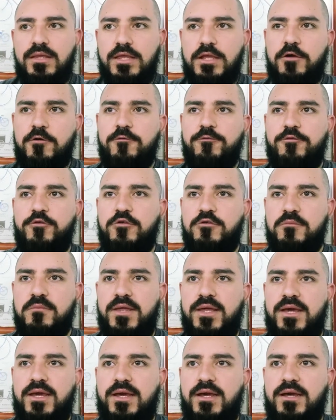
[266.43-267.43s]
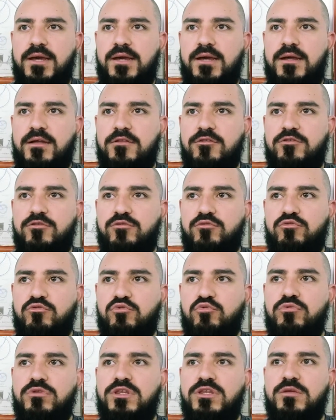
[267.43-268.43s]
y conforme a
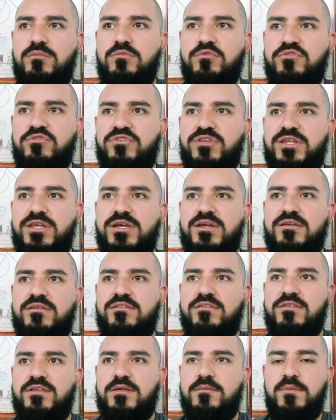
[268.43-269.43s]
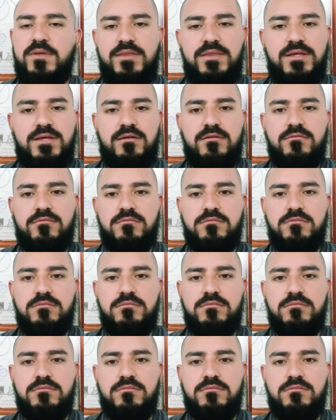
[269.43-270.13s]
tus últimos días de vida.